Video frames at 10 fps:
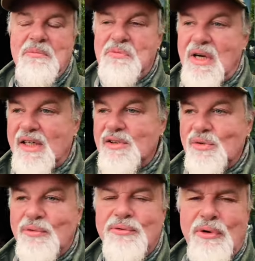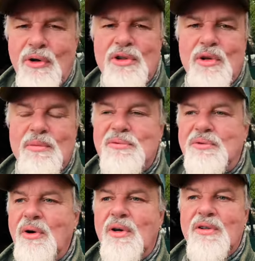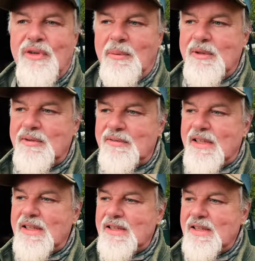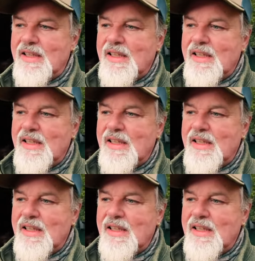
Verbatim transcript: war dann so vollkommen Feuer und Flamme, weil